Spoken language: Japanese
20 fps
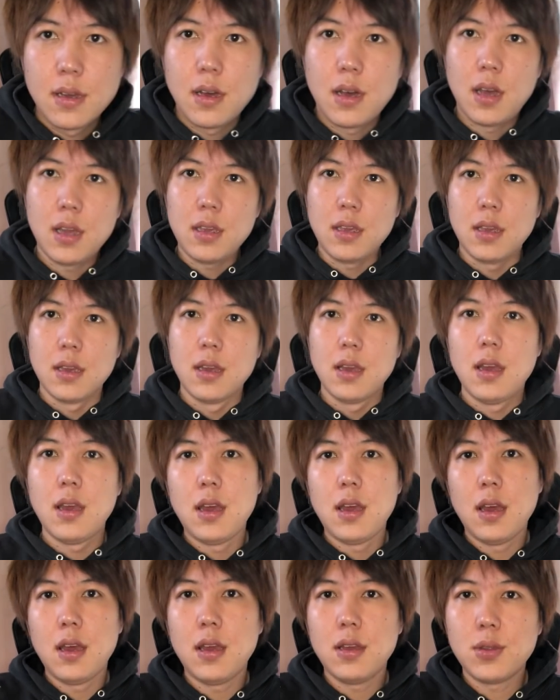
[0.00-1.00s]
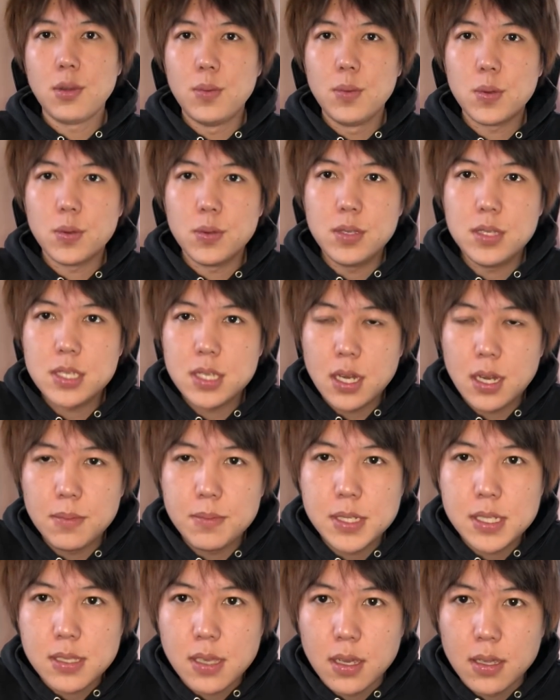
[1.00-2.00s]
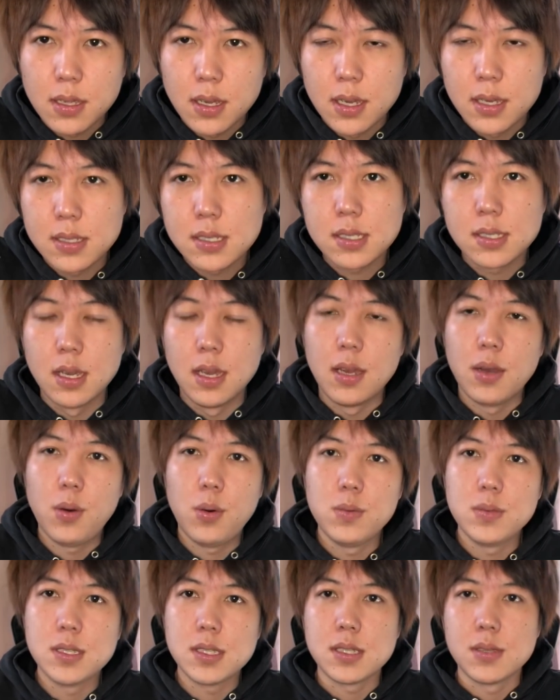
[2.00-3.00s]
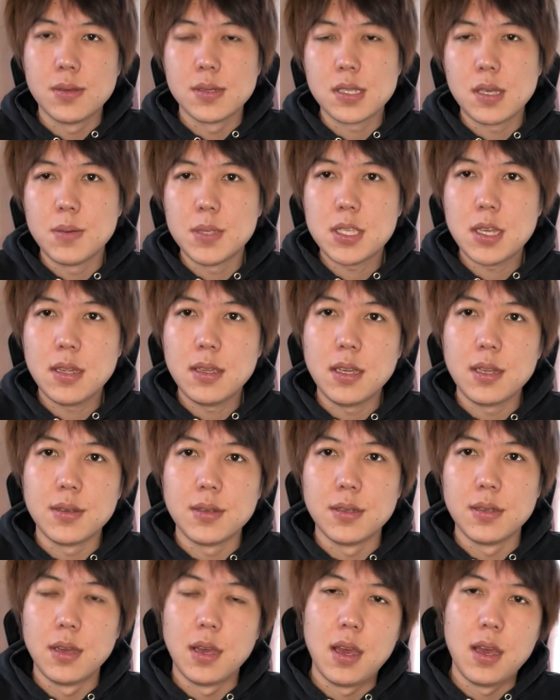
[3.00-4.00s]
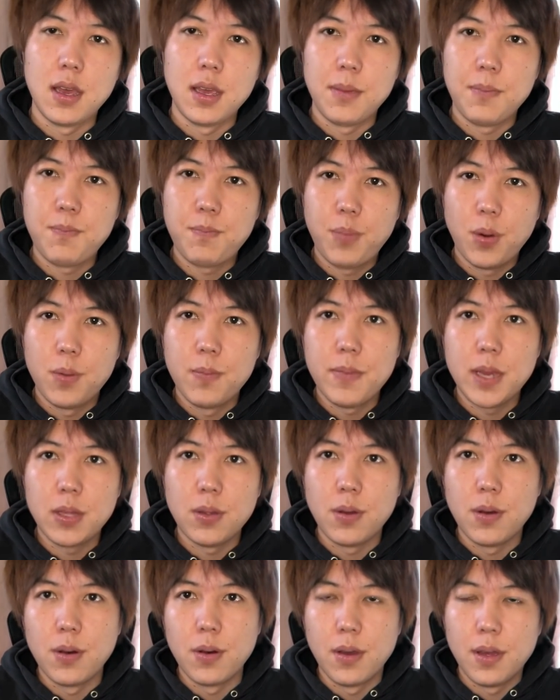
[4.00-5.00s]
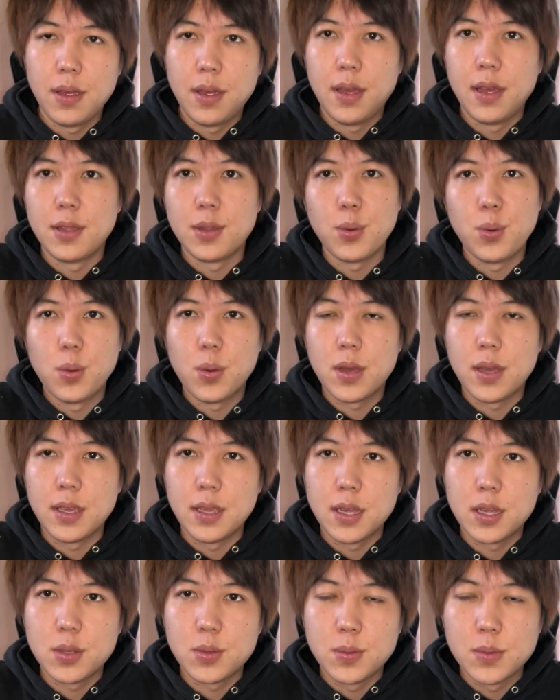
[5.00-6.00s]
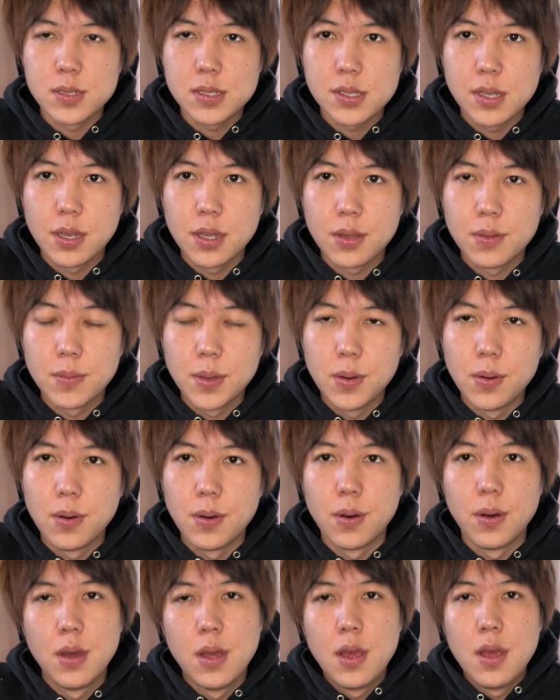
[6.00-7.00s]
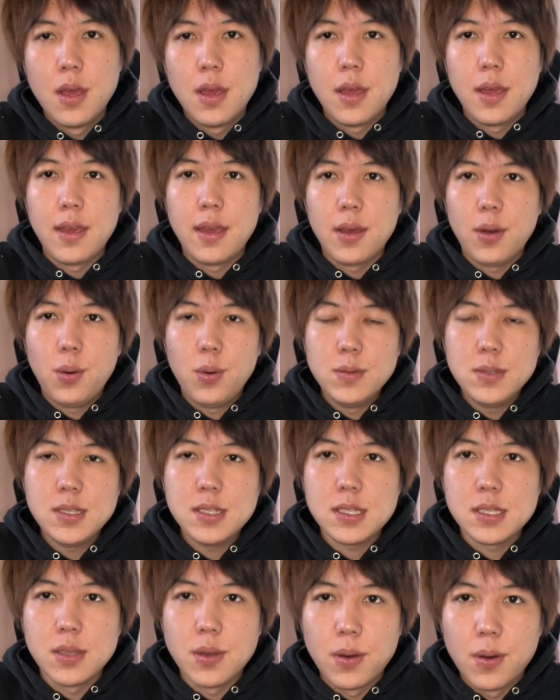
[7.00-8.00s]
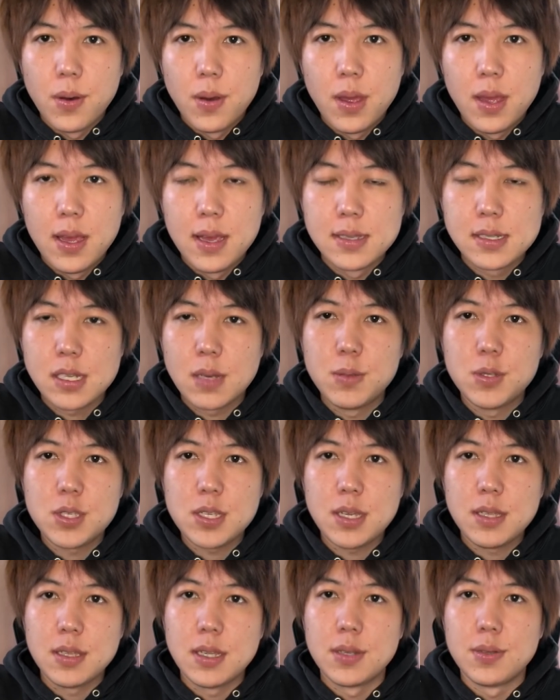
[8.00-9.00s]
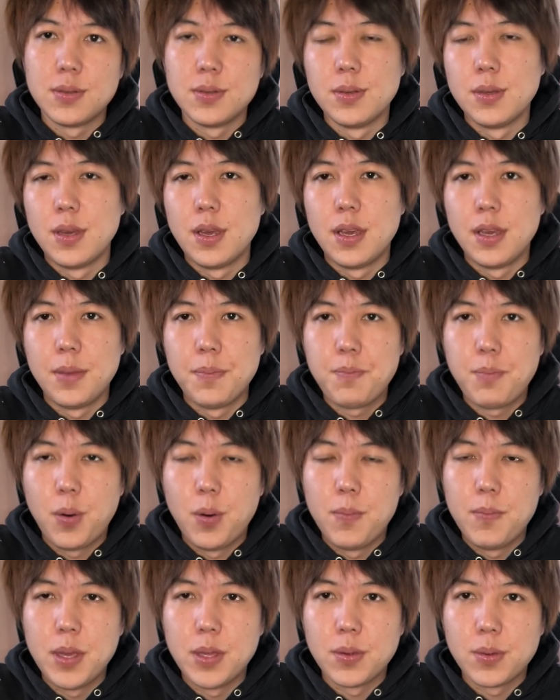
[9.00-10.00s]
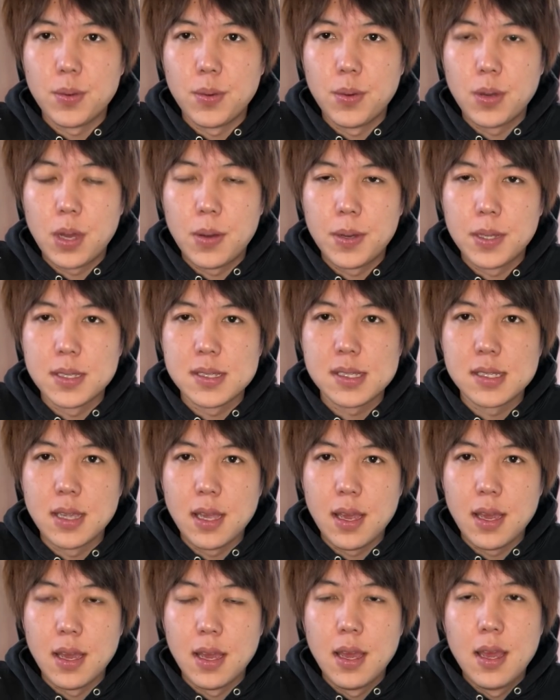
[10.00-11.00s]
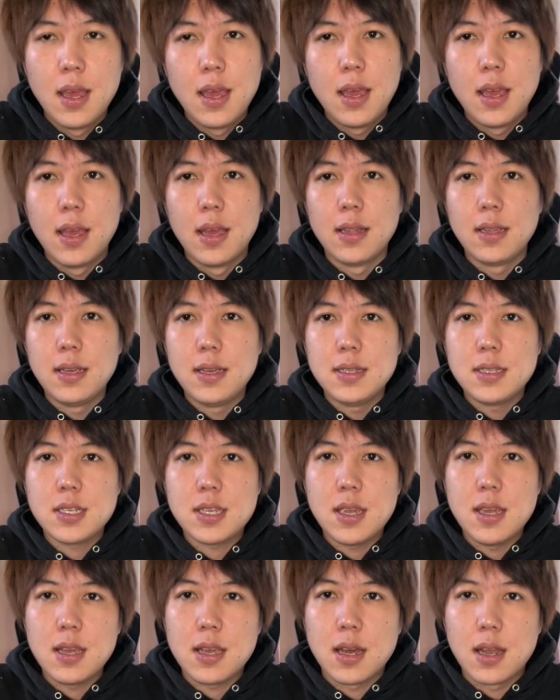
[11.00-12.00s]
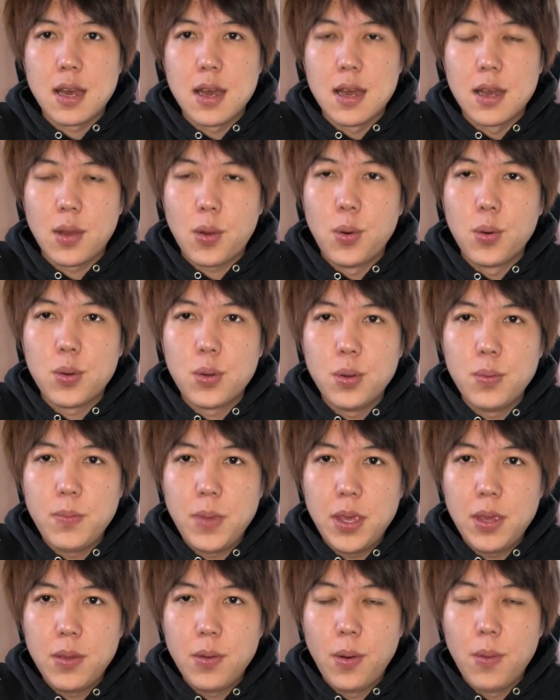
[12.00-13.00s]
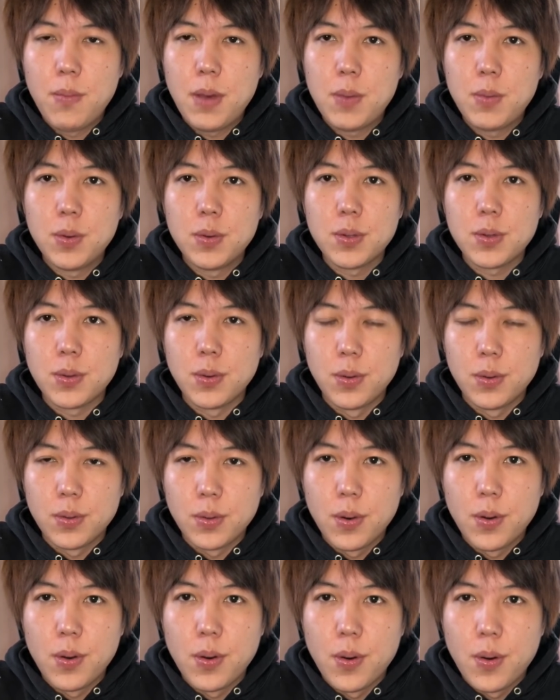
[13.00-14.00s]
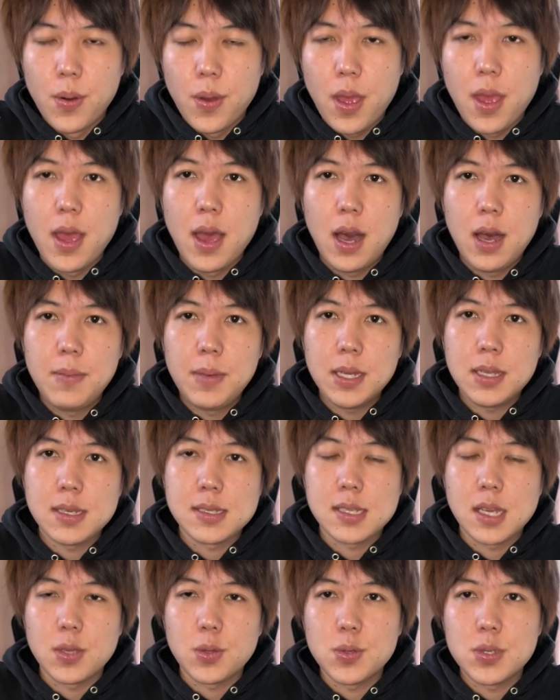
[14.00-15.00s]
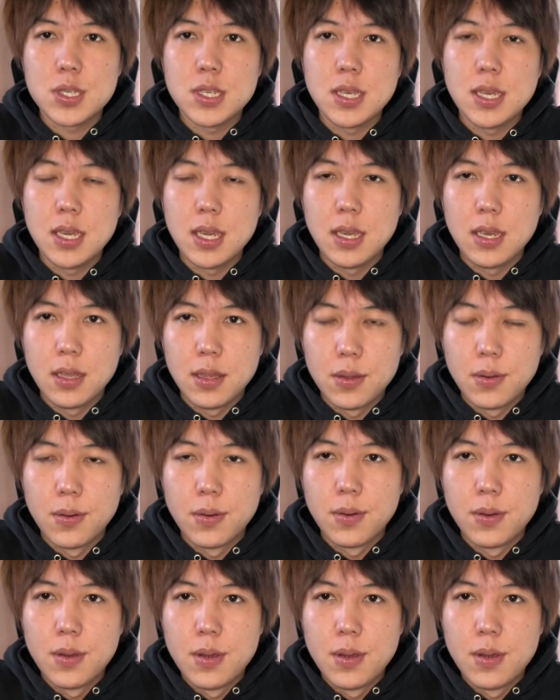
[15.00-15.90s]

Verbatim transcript: はい、えー、どうもこんにちは、水ずゃんです、えー、本日のサブチャンネル、えー、1本目の、えー、動画になるんですけれども、えー、本日の、えー、サブチャンネル、えー、1本目の動画はですね NHK から国民を守る党の、えー、浜田聡議員の、